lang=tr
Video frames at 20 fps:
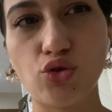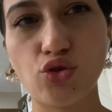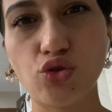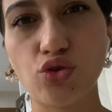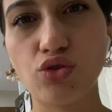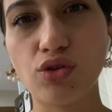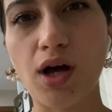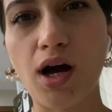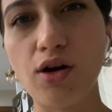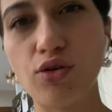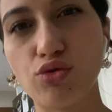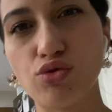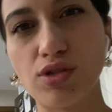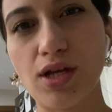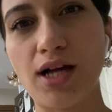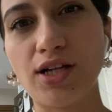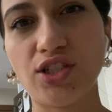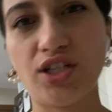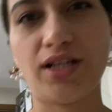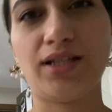Çünkü daha
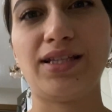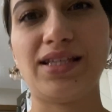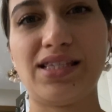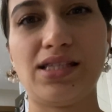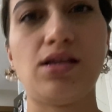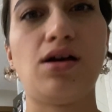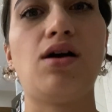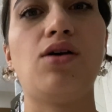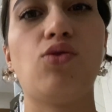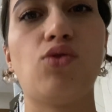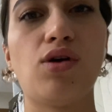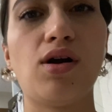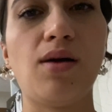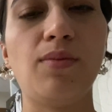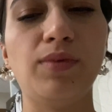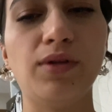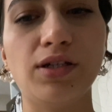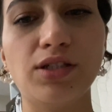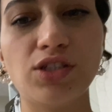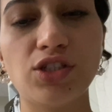güzel şekilde sığar o
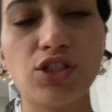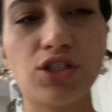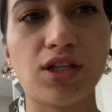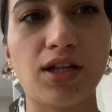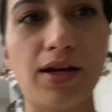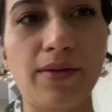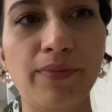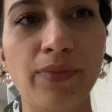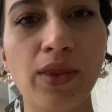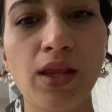kapların içine.